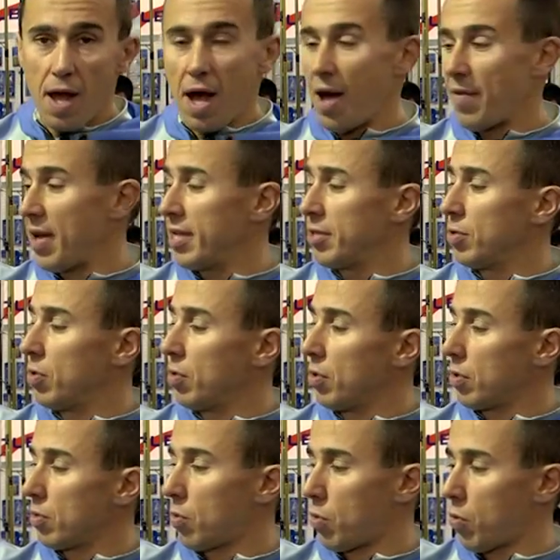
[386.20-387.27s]
avendo
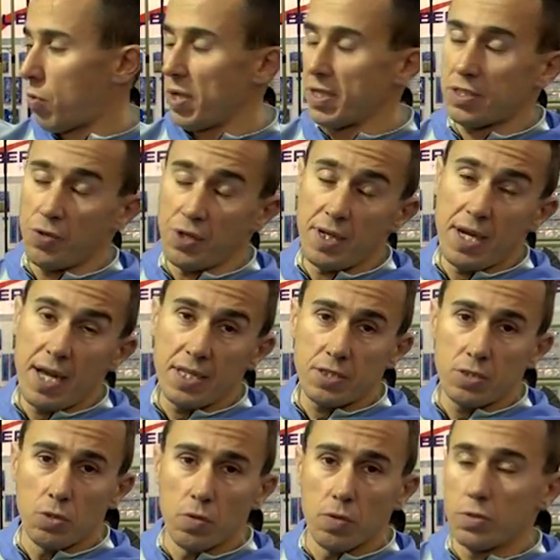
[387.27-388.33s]
questo
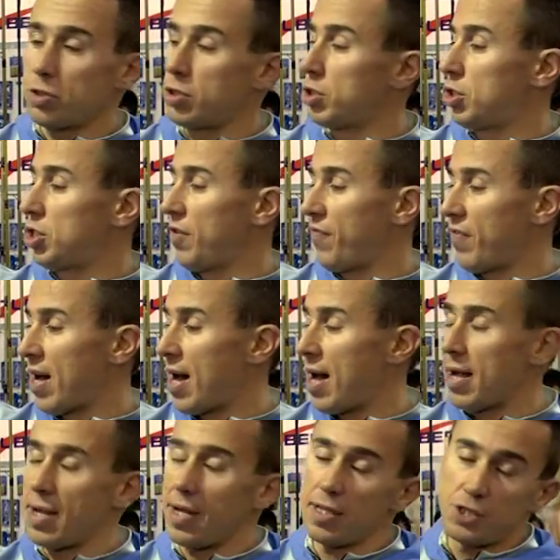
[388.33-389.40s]
innesto, ci, fa,
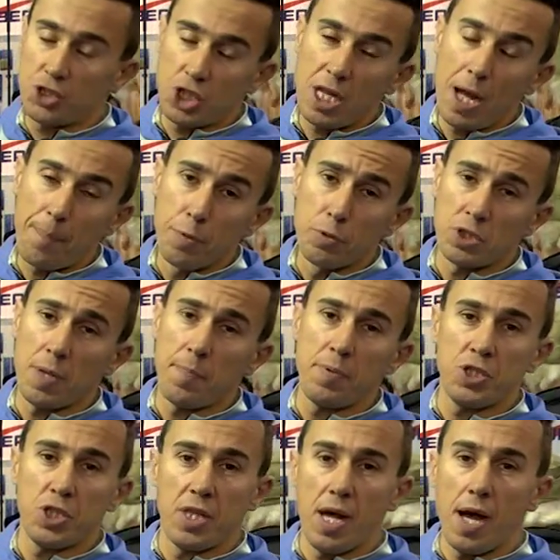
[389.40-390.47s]
ci dà più
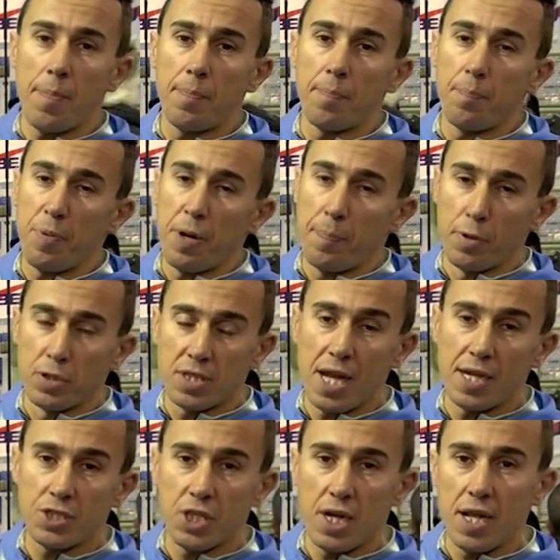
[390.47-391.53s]
semplicità, per
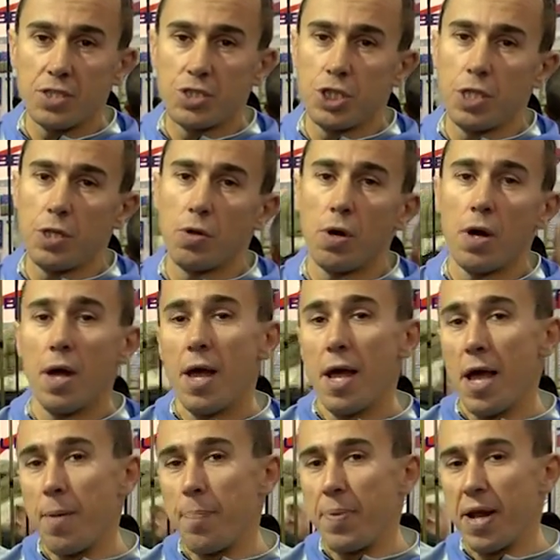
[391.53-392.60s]
portarcela al giro
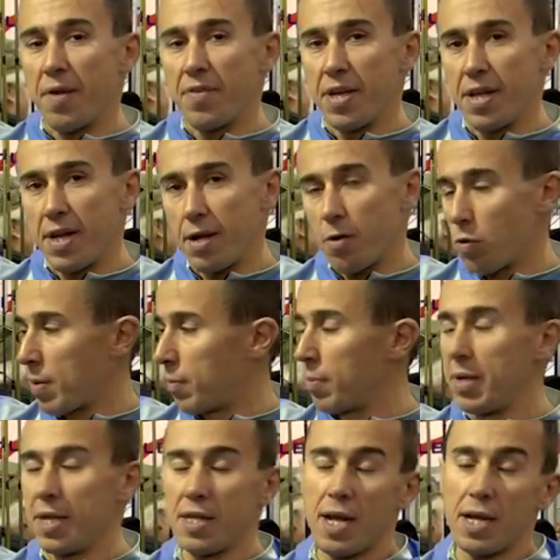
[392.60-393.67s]
e per avere una
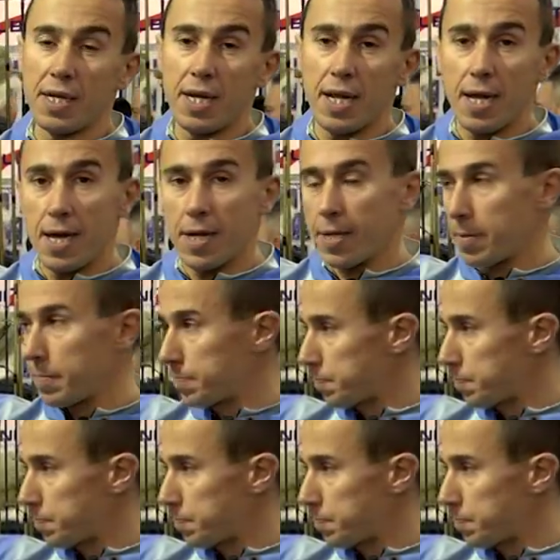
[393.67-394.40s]
mobilità nella canna.